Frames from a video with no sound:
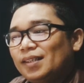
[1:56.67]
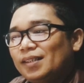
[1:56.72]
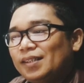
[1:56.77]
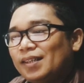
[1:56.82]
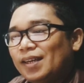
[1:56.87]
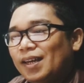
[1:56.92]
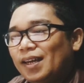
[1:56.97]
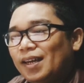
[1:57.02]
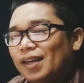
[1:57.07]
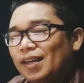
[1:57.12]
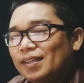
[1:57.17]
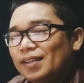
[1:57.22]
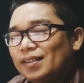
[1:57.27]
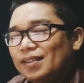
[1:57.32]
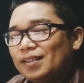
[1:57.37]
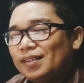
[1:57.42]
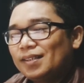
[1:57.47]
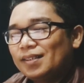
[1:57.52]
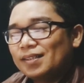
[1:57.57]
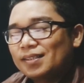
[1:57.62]
ya
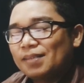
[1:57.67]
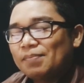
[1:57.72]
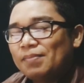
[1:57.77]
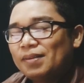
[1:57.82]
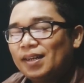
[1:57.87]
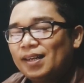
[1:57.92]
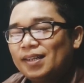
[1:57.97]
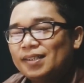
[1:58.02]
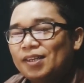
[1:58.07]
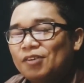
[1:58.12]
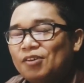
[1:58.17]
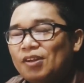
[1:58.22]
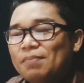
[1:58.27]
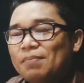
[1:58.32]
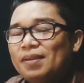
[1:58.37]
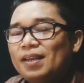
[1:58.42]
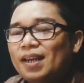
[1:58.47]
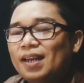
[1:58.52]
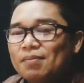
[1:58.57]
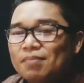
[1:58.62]
sebenarnya saya udah
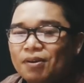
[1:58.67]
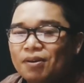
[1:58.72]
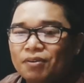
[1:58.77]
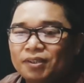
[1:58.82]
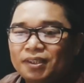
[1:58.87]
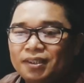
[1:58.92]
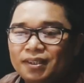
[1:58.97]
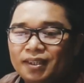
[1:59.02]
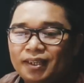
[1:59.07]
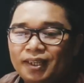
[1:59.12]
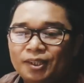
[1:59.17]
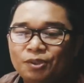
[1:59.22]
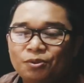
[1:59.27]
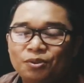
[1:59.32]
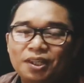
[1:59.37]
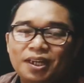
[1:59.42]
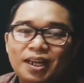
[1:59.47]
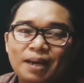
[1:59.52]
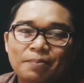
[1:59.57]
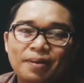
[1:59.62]
bilang bahwa itu
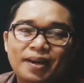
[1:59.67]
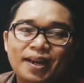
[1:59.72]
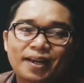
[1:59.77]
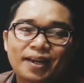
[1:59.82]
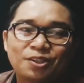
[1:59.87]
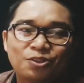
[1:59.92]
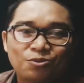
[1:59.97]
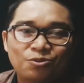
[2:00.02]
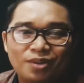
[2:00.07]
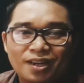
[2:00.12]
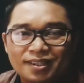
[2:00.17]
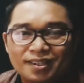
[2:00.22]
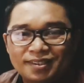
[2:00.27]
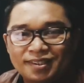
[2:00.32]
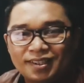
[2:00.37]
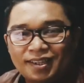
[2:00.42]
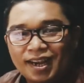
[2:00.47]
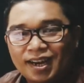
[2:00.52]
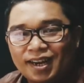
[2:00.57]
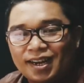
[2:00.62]
tidak benar juga
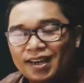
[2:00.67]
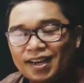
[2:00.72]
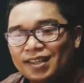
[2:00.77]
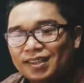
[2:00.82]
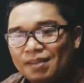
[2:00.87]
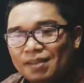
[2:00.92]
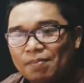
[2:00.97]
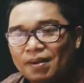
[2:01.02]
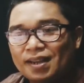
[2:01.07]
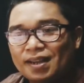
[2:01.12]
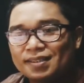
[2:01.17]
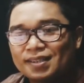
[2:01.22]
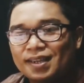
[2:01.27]
sih karena nanti pada